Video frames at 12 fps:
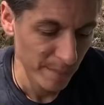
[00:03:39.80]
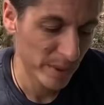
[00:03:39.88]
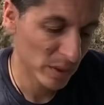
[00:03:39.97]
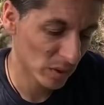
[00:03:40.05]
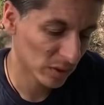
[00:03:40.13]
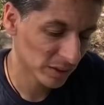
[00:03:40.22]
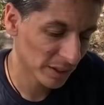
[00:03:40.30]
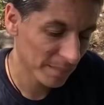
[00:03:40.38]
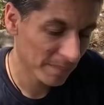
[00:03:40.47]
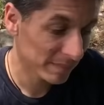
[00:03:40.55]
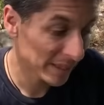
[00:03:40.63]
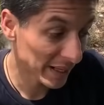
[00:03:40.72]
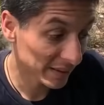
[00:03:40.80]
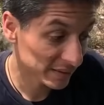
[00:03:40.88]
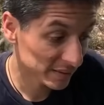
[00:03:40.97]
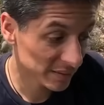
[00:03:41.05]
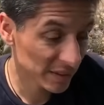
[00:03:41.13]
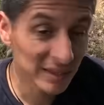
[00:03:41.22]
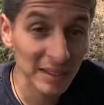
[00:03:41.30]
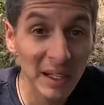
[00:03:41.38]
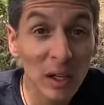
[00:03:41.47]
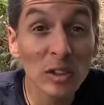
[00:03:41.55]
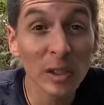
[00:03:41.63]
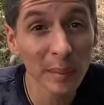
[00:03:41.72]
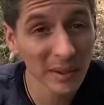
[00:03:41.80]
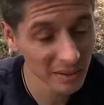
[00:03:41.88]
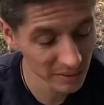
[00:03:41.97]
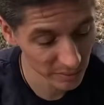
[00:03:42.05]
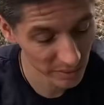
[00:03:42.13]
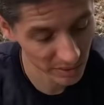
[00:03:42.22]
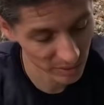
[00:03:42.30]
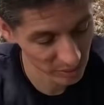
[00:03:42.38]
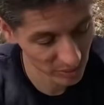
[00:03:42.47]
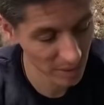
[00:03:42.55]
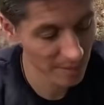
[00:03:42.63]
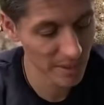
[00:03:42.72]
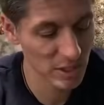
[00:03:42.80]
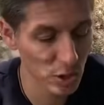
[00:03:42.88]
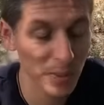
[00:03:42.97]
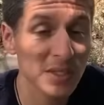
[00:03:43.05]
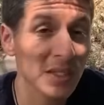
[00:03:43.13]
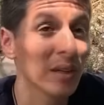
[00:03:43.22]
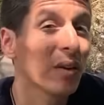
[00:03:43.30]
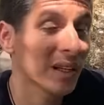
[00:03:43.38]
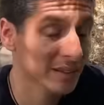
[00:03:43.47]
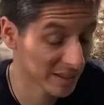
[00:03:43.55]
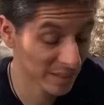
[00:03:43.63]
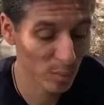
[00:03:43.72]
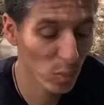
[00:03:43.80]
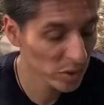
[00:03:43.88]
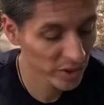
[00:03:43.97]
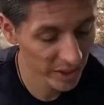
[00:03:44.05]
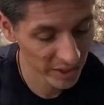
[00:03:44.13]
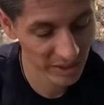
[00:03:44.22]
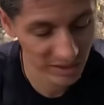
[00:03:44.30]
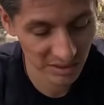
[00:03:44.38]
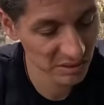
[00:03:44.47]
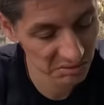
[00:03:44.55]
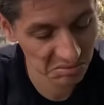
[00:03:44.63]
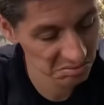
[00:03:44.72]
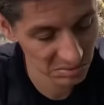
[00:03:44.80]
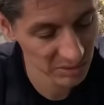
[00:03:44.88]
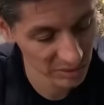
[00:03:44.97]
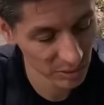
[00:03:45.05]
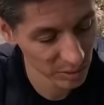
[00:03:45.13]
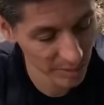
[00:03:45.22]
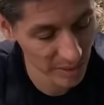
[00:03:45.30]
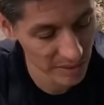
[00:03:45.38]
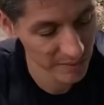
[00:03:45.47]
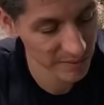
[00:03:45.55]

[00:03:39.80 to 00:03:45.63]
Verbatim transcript: Pero están ah, de este lado están bastante bien, no estaban mal. Yo pensé que iban a estar muy negras, si no, son normal.